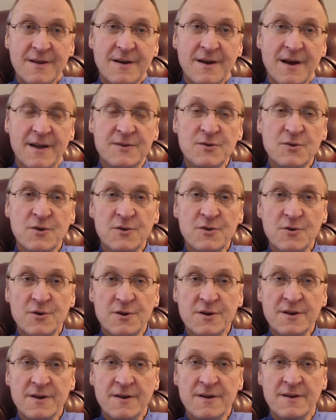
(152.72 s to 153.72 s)
от
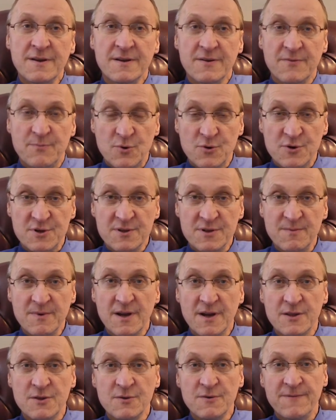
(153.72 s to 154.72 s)
Нью-Йорка в прошлом
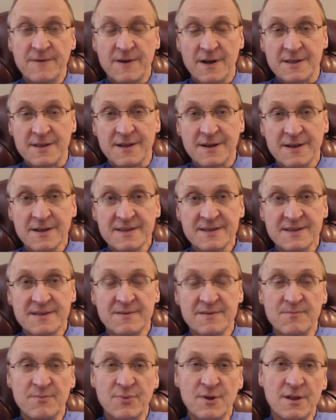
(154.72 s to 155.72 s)
году в
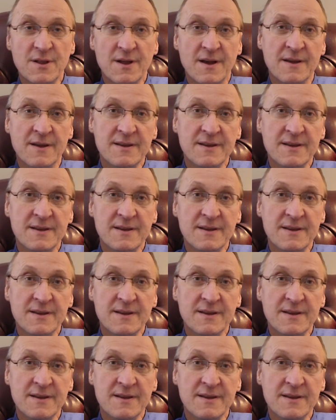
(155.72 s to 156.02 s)
Конгресс была